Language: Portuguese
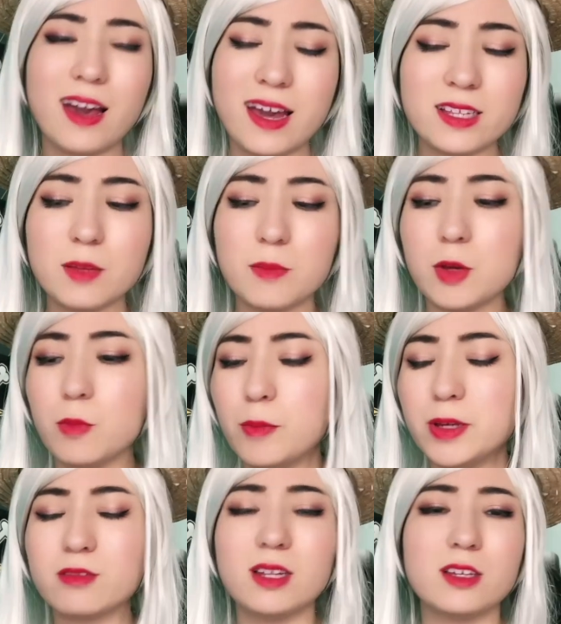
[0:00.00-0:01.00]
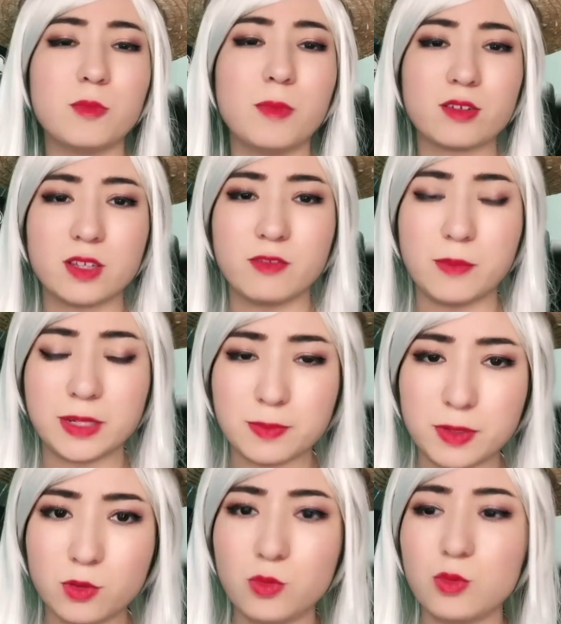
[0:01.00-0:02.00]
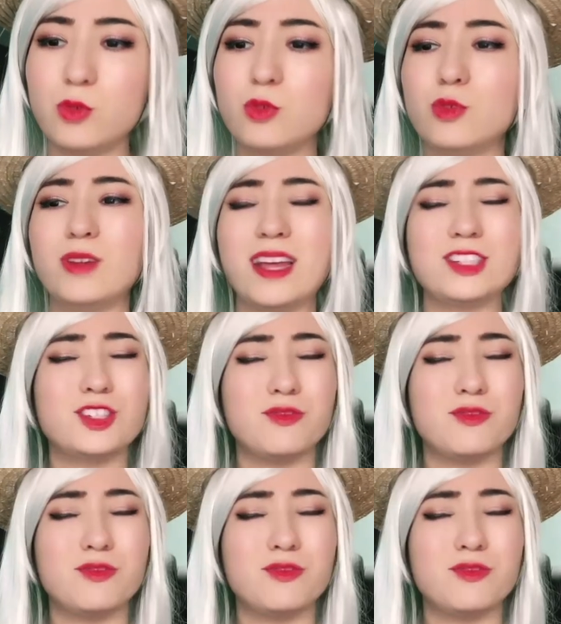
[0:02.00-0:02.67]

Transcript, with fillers: Era também um momento ali que o Marco estava mais maduro, né?